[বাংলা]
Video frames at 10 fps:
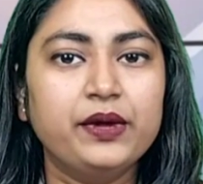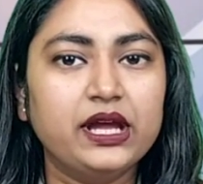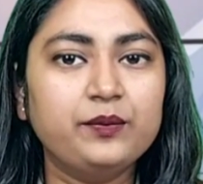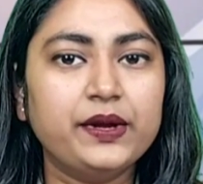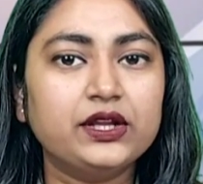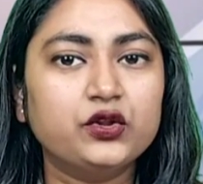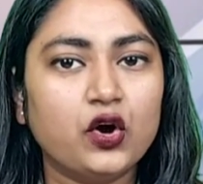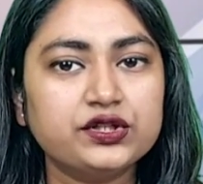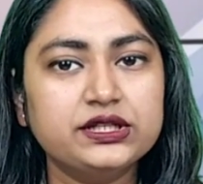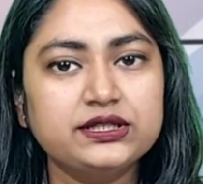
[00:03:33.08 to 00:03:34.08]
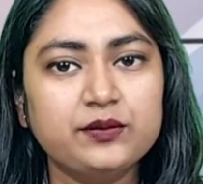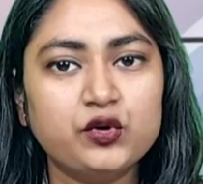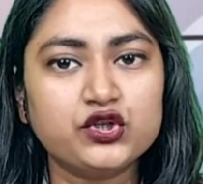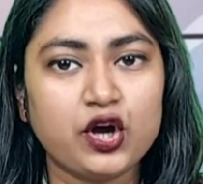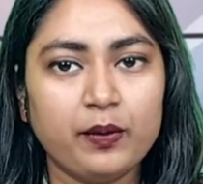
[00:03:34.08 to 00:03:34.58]
বিএনপির দশ
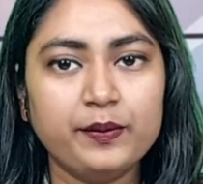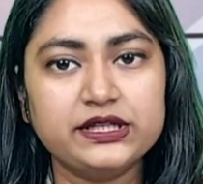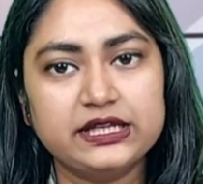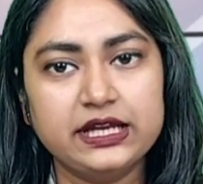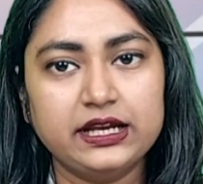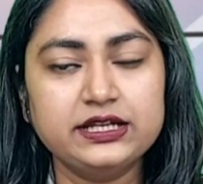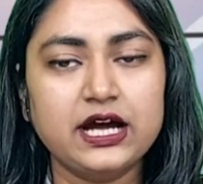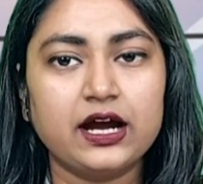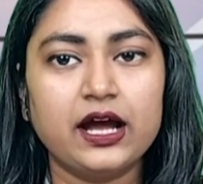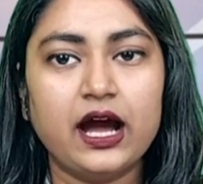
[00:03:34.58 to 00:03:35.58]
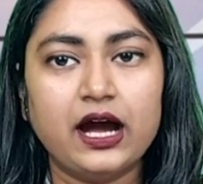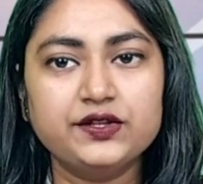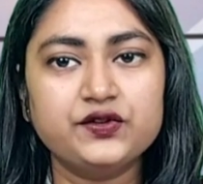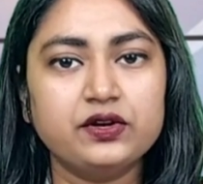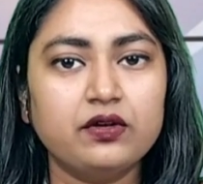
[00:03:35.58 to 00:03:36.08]
ডিসেম্বর সমাবেশ ঘিরে ঢাকায়
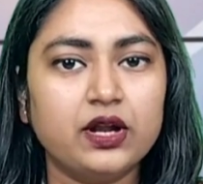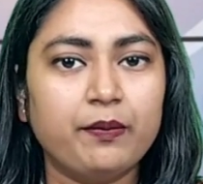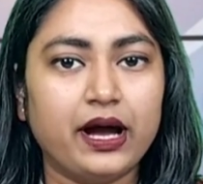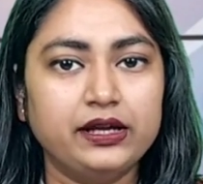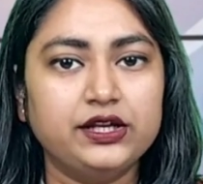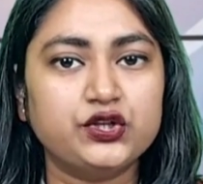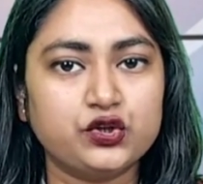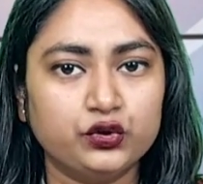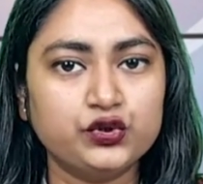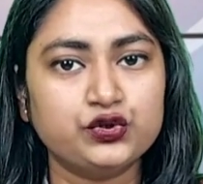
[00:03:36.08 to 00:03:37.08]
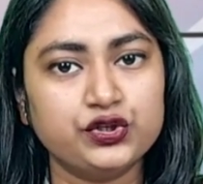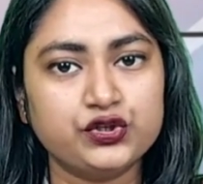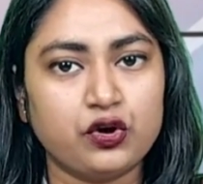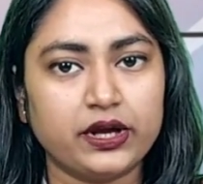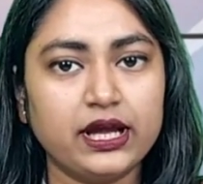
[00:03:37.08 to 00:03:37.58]
আইনশৃঙ্খলা বাহিনীর সদস্যদের
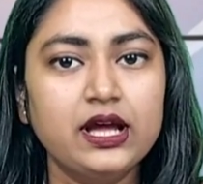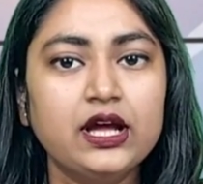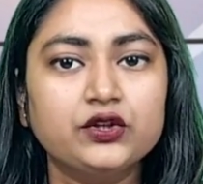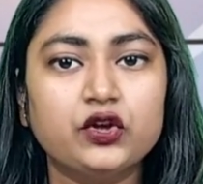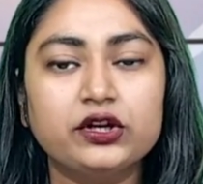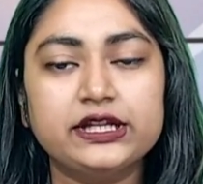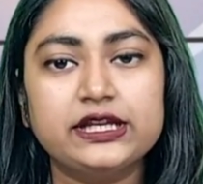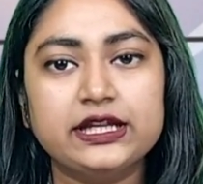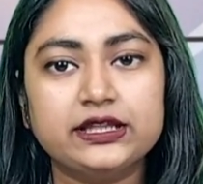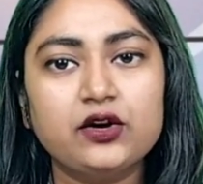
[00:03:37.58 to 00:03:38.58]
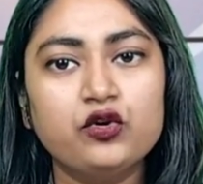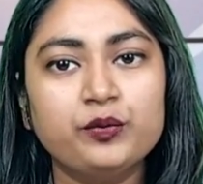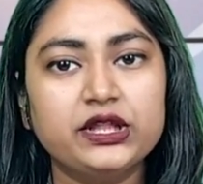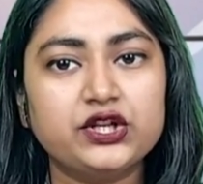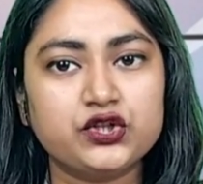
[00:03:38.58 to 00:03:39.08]
সঙ্গে দলটির
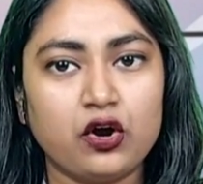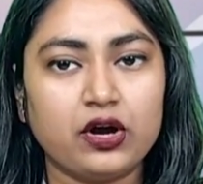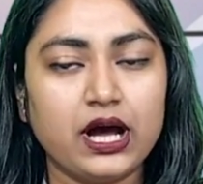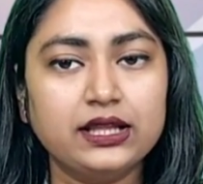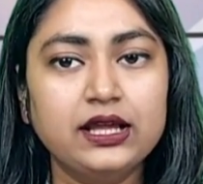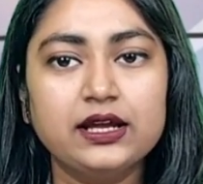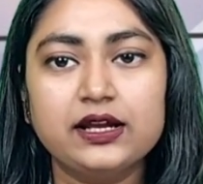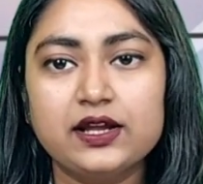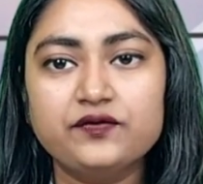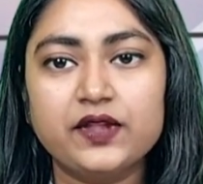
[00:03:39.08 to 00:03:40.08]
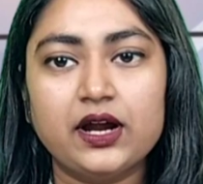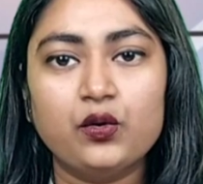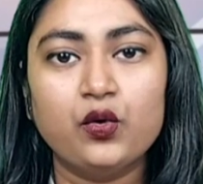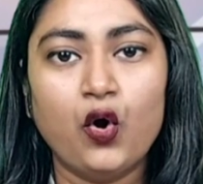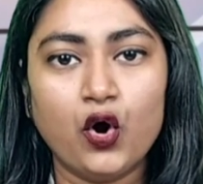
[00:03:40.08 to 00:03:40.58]
নেতাকর্মীদের সংঘাত গ্রেফতার
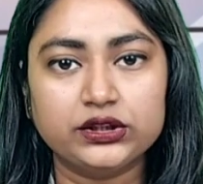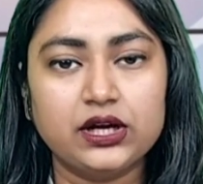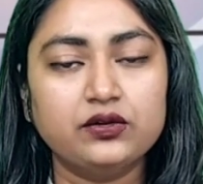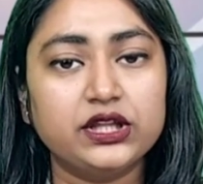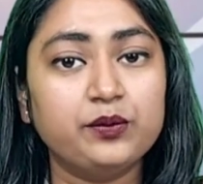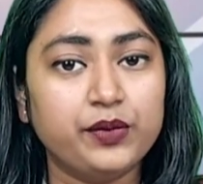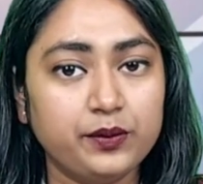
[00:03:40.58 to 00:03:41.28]
ও হতাহতের